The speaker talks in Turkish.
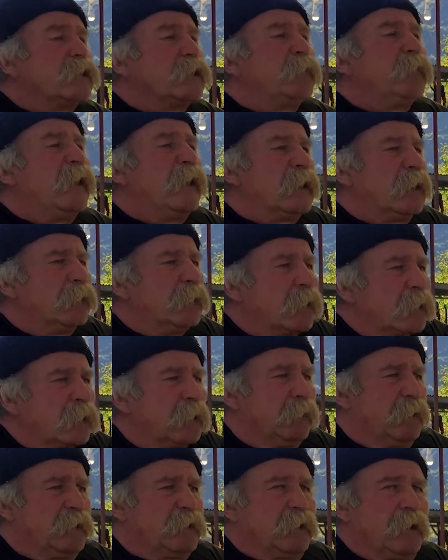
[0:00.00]
Eski
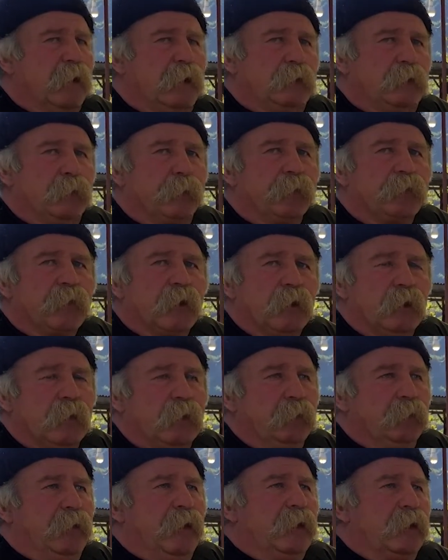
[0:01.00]
bayramlar da başkaydı.
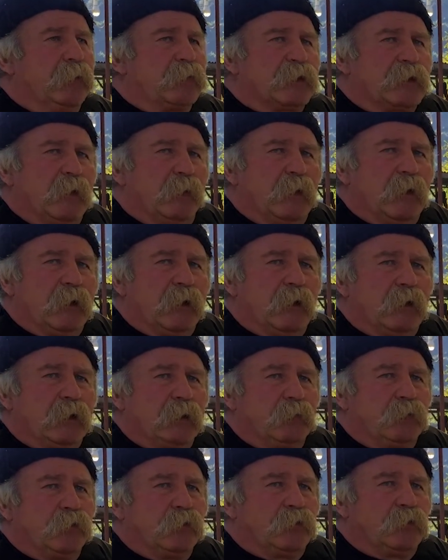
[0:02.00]
Bayram
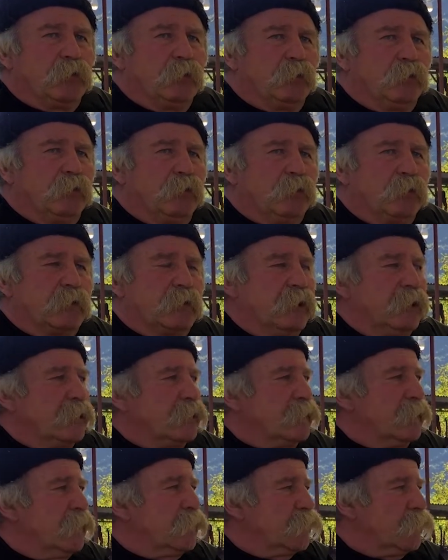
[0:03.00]
sabahları bütün
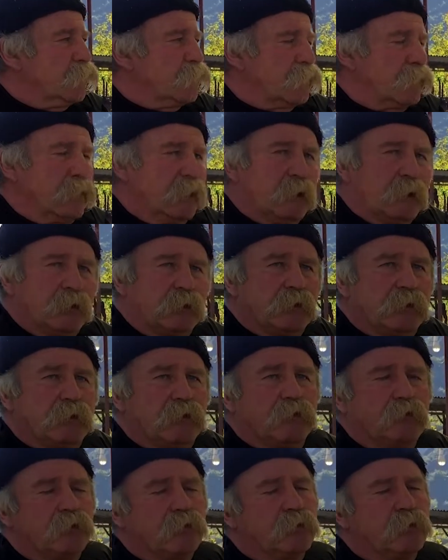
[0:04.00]
büyükler işte çocukları
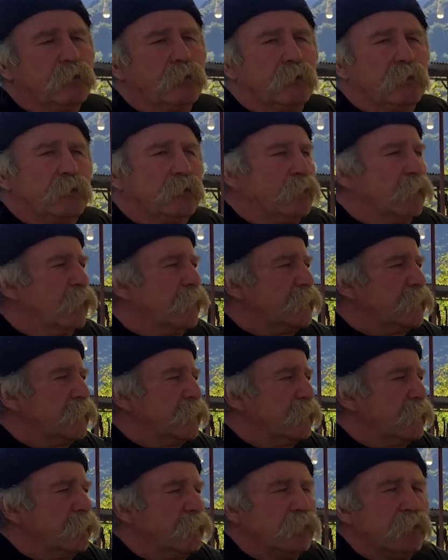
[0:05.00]
süslüyordu,
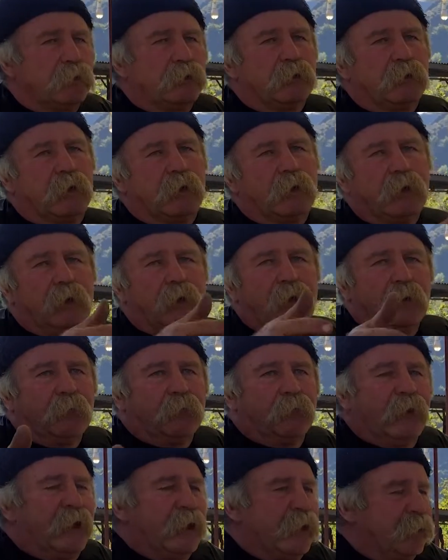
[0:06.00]
giyindiriyorlar.
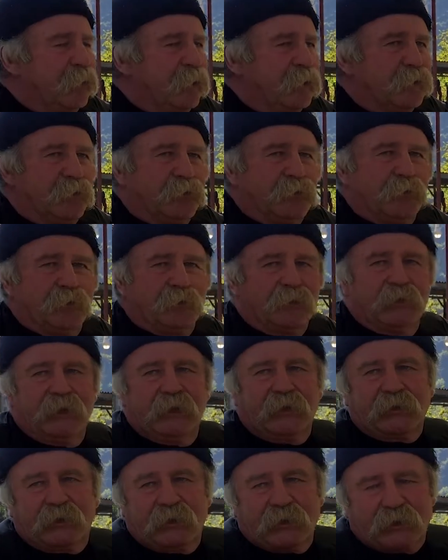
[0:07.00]
Bayrama
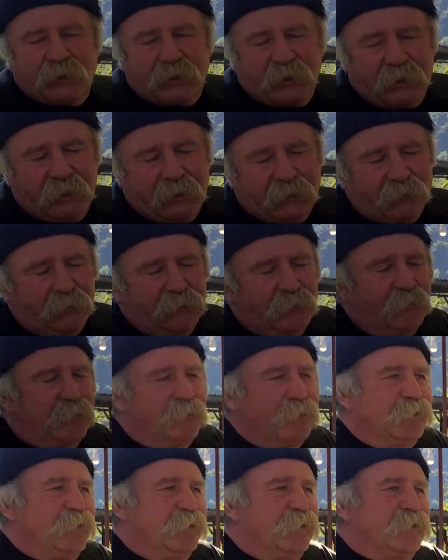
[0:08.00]
gidiyordu, herkes sıraya
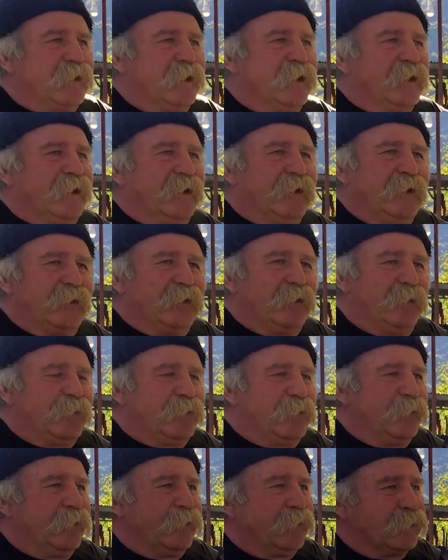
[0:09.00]
giriyordu, büyüklerin elleri
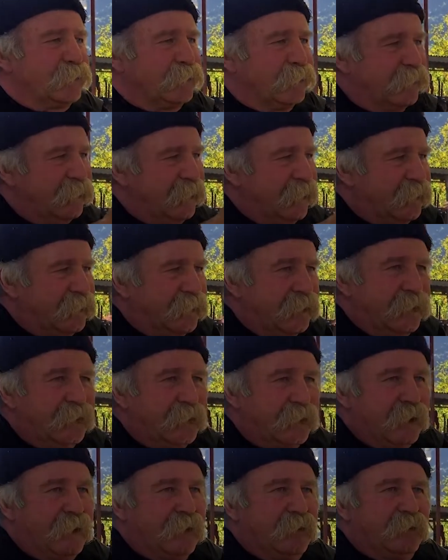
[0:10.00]
öpülüyordu,
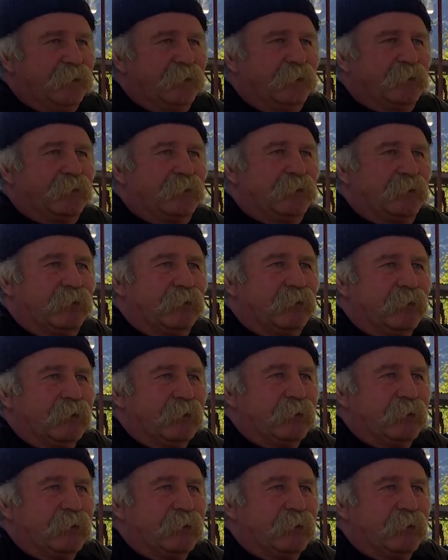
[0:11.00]
hediyeler alınıyordu.